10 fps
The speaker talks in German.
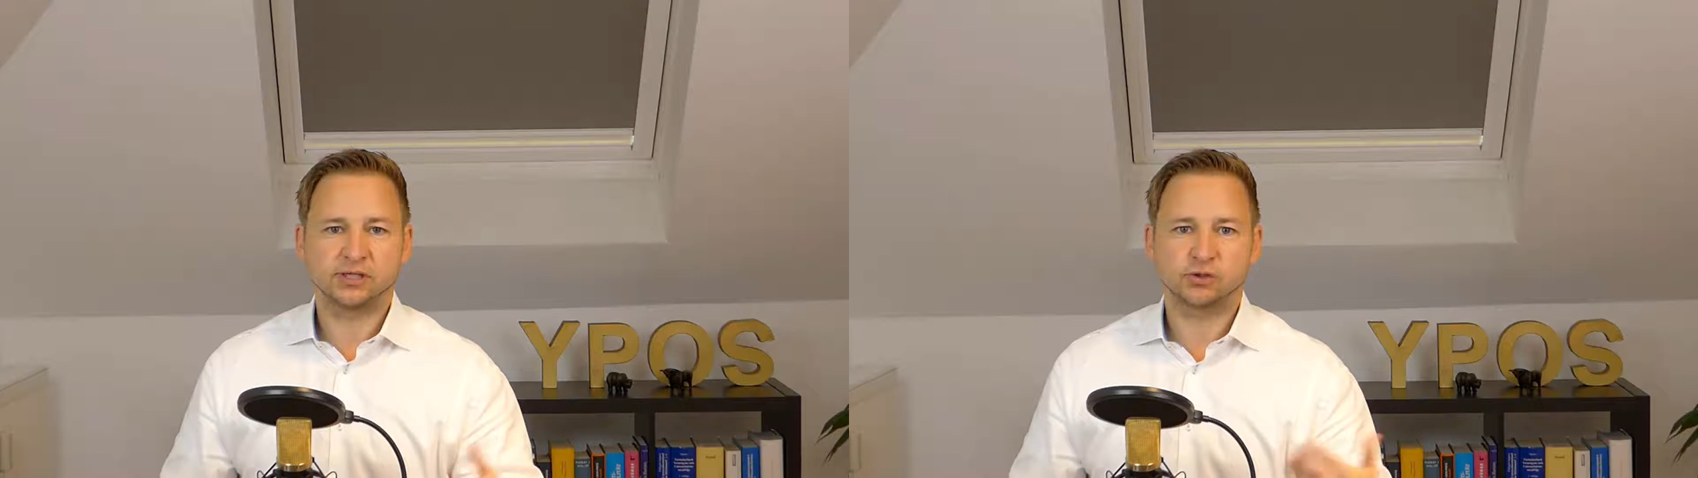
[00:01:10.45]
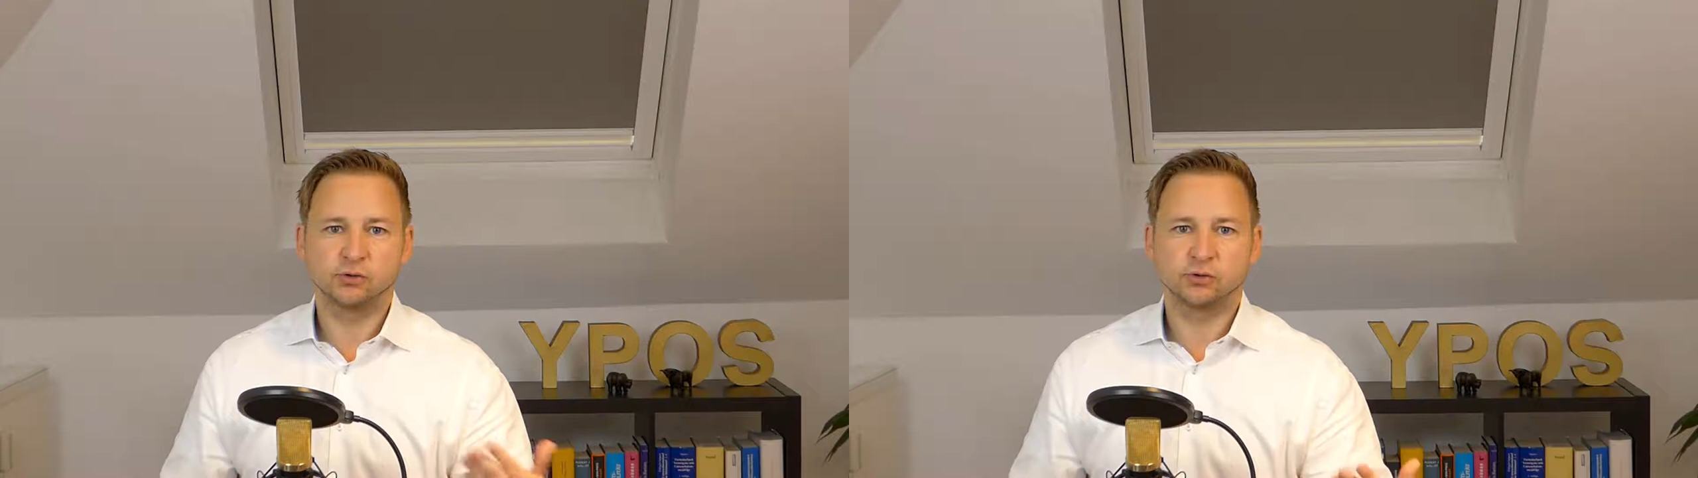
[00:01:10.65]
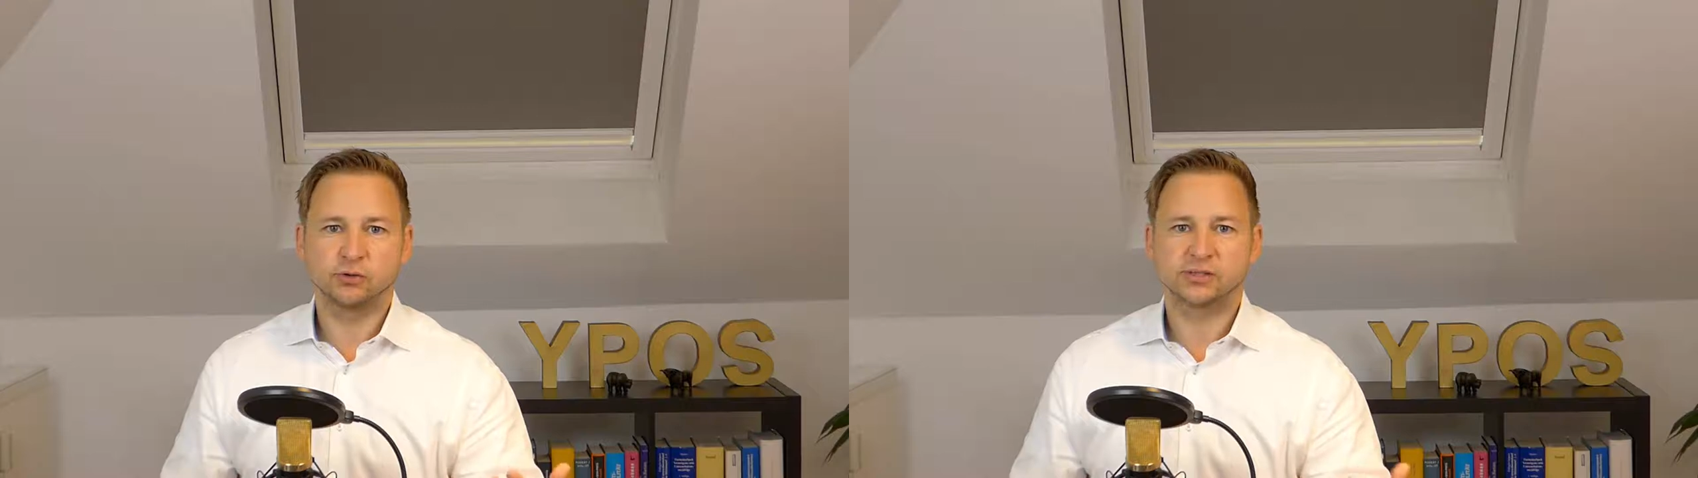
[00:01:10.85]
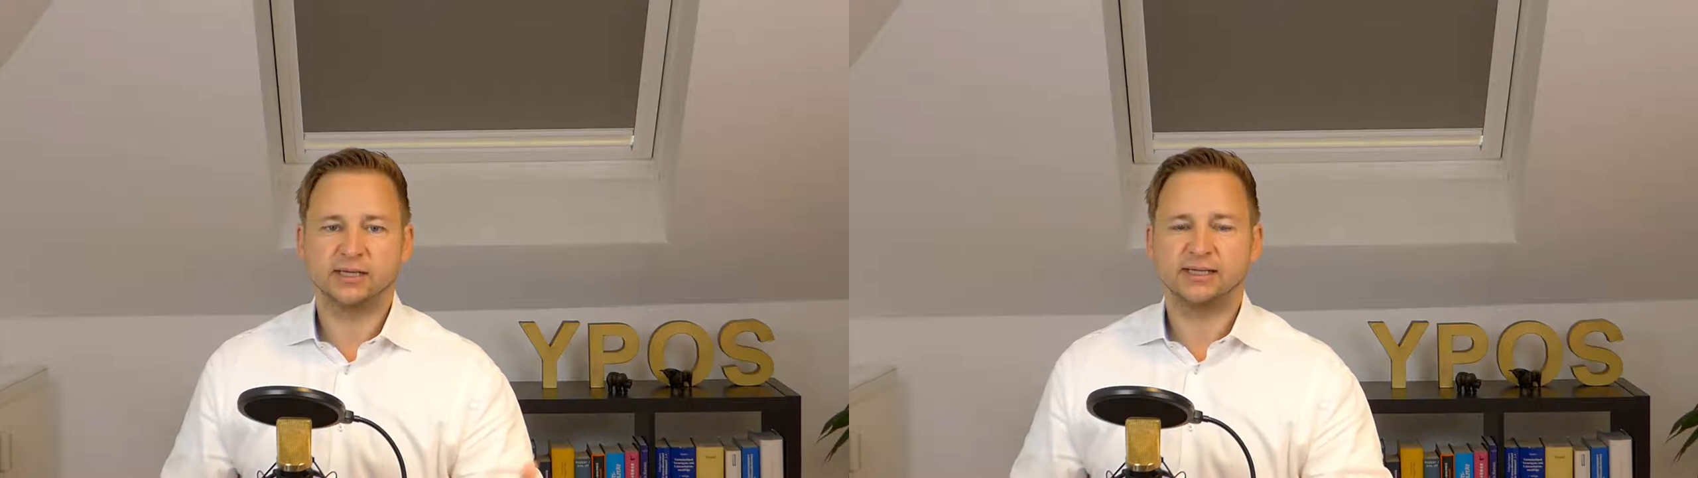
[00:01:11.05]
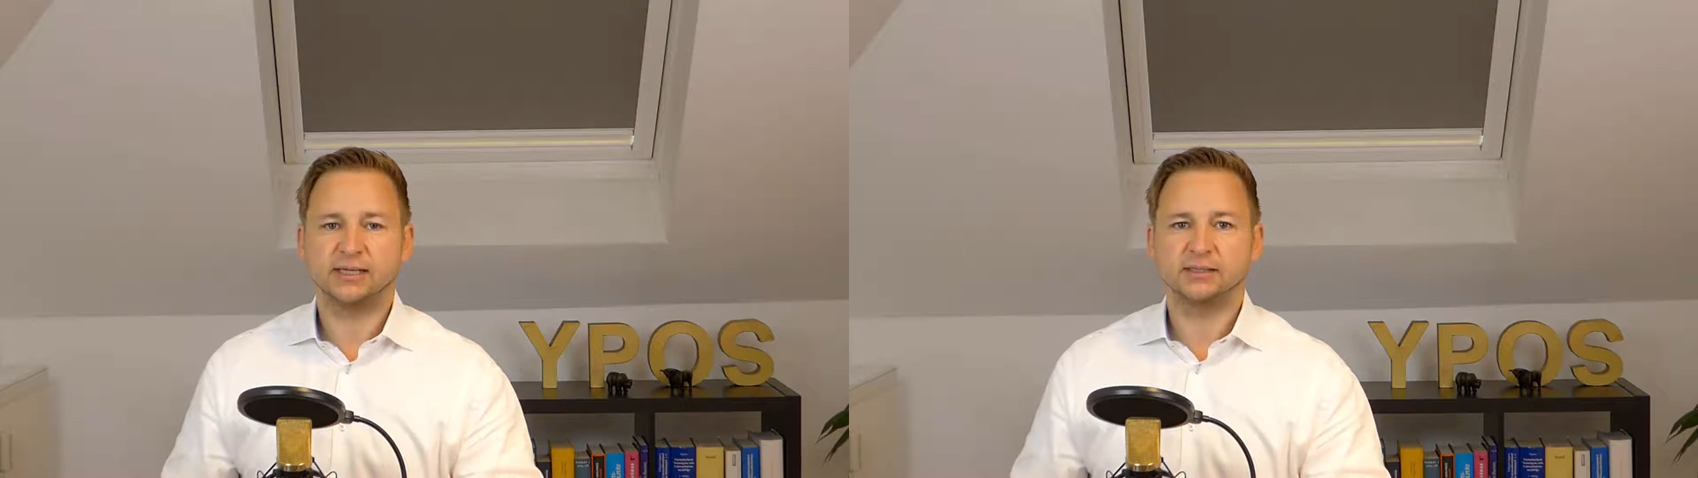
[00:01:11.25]
Das
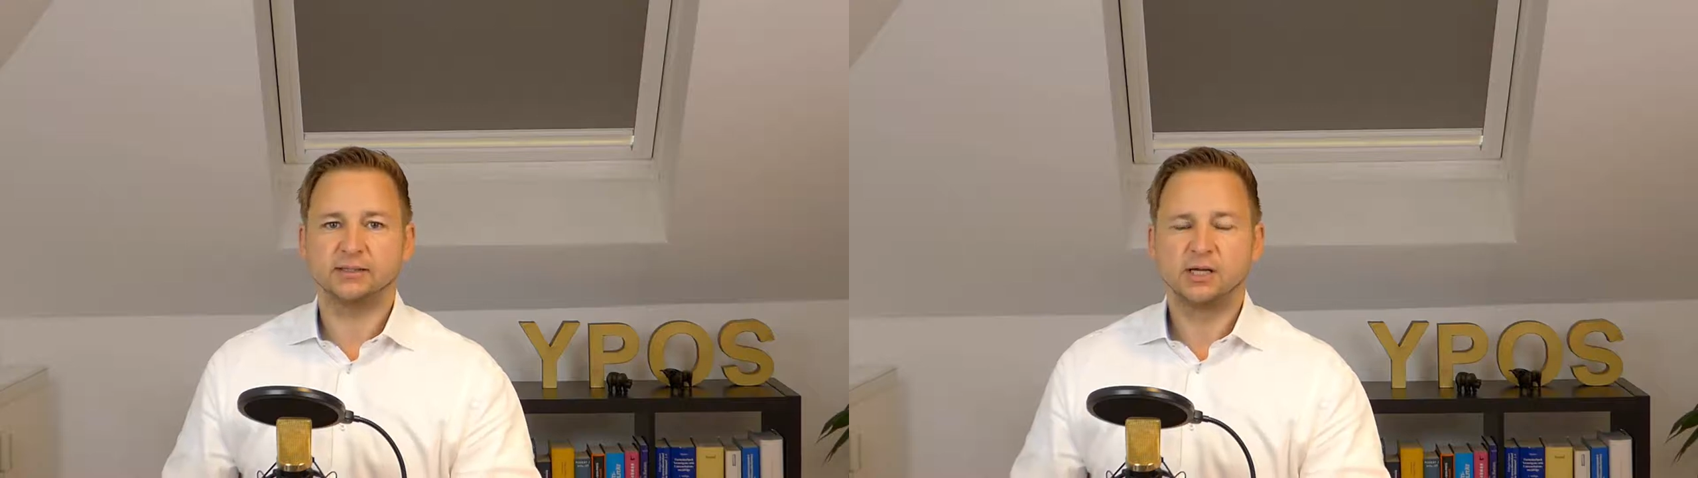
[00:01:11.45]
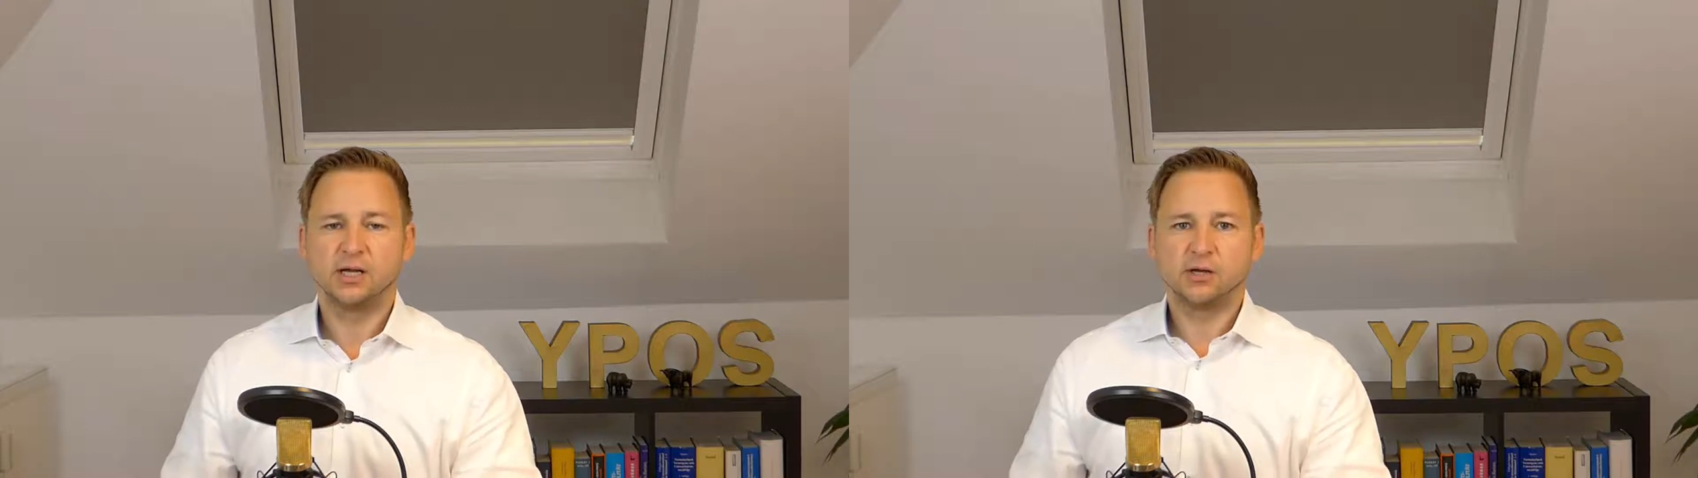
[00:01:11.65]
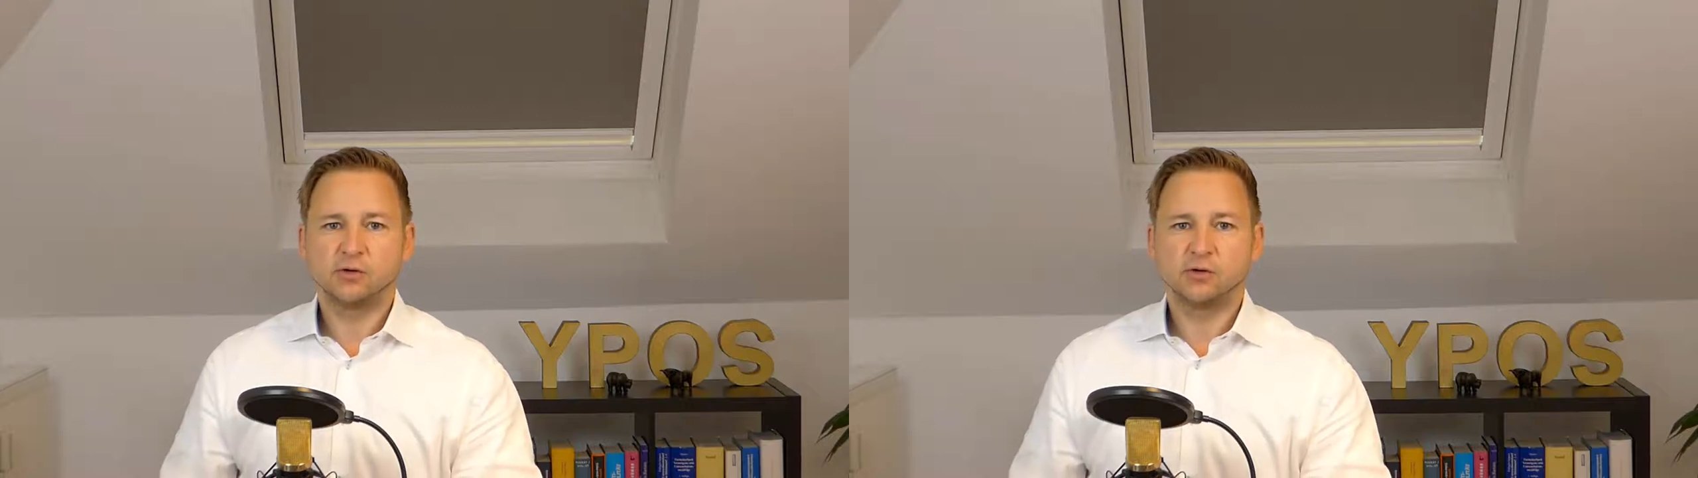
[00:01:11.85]
zyklusgeglättete